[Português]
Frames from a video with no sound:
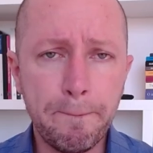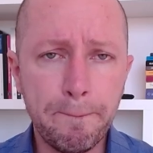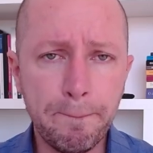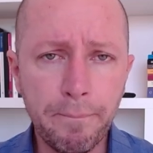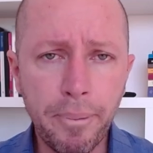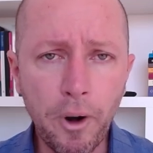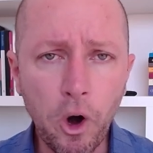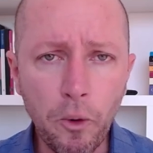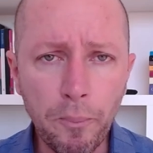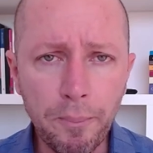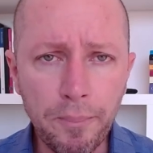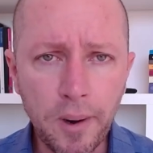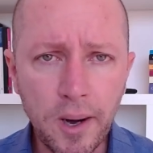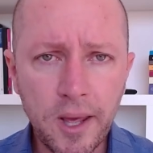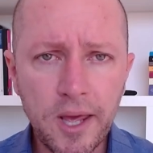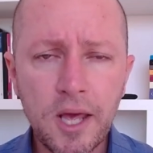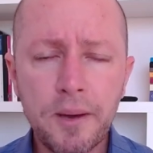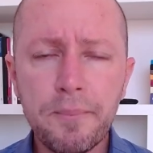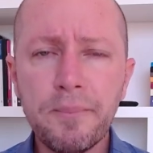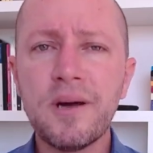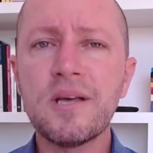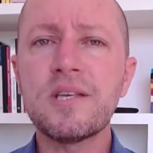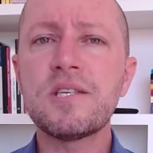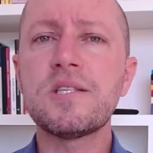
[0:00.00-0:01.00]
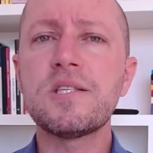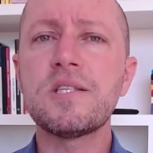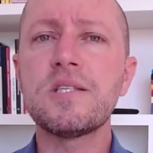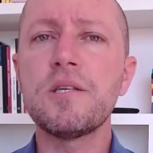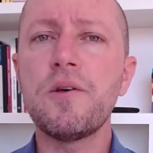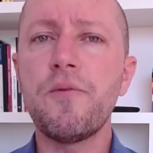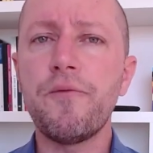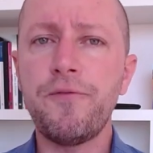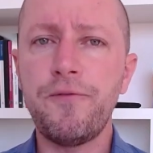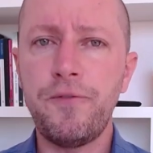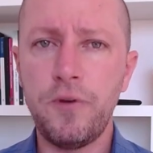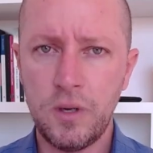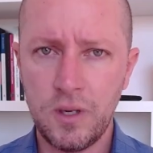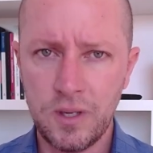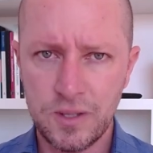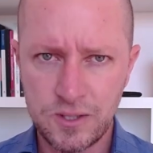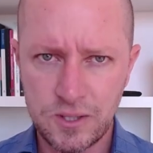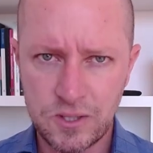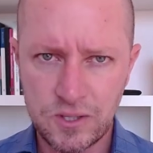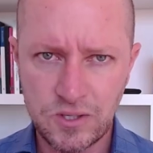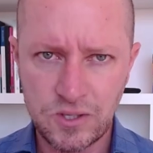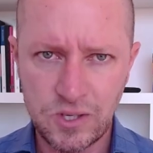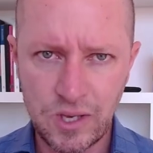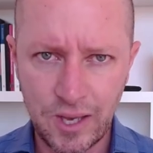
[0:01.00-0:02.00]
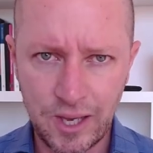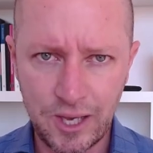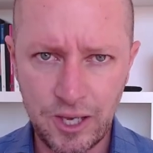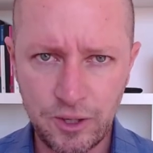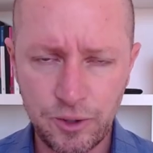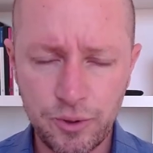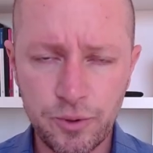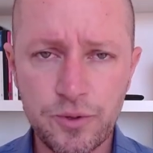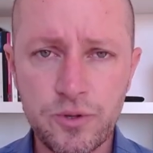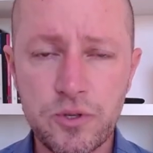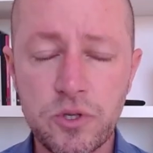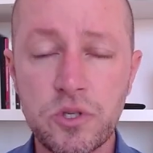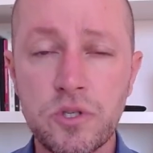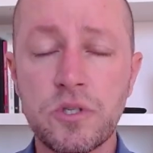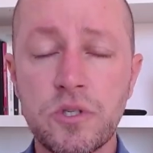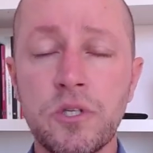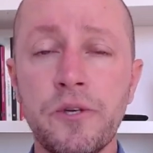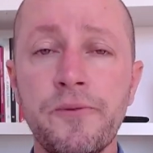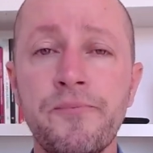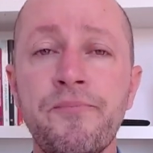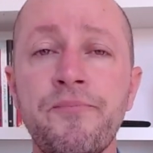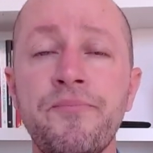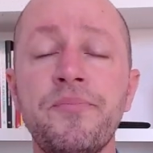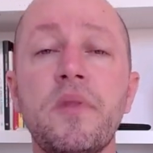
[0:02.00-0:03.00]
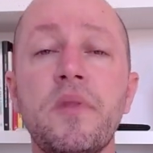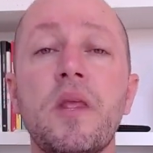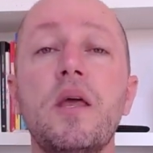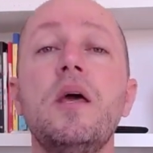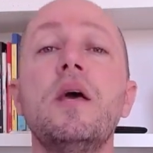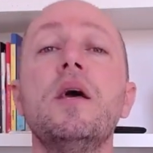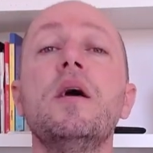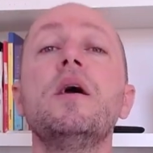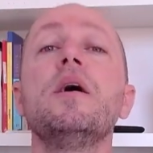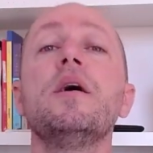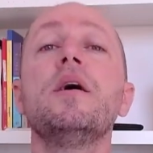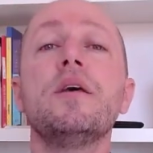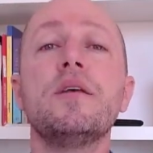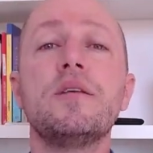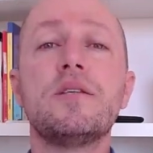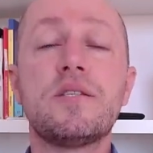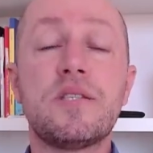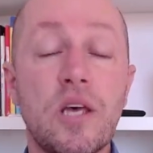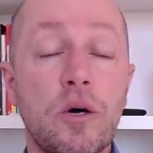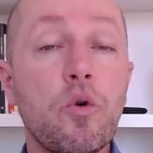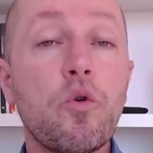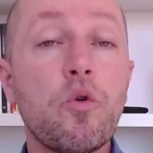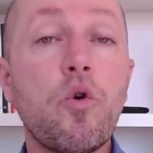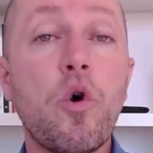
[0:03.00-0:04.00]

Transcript: Problemas financeiros são